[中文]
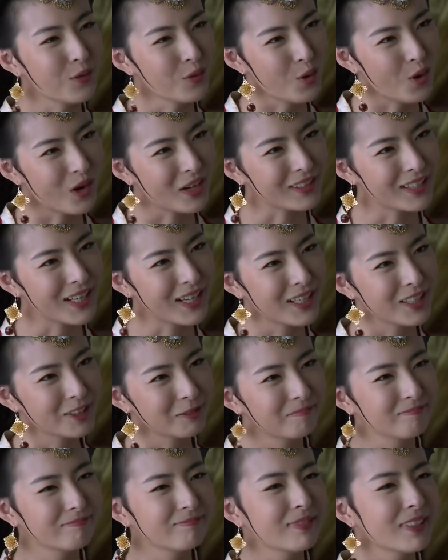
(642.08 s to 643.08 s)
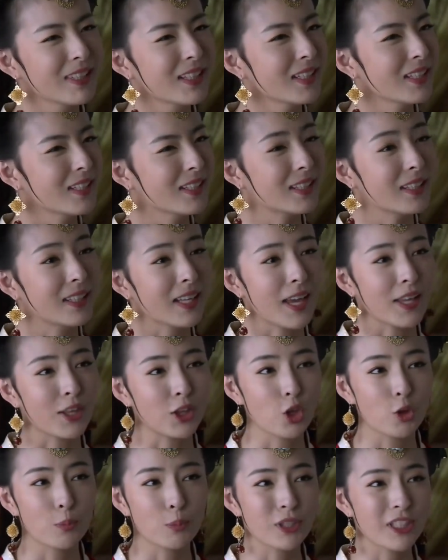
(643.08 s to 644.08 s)
而我呢，一点
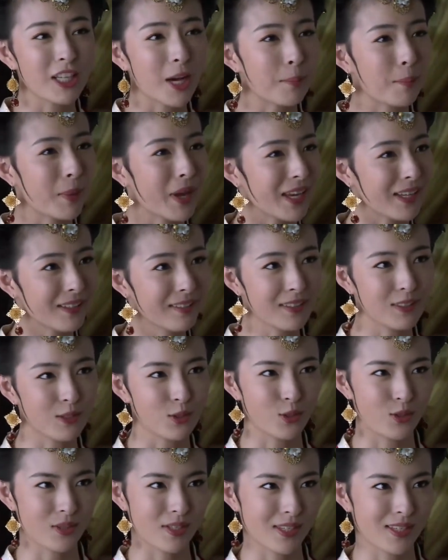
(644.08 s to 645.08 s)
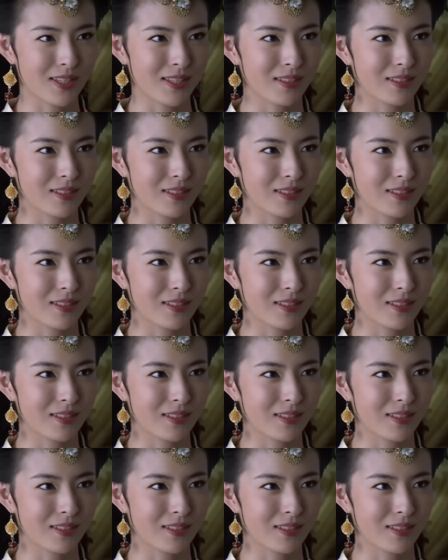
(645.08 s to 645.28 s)
都不想陪着你去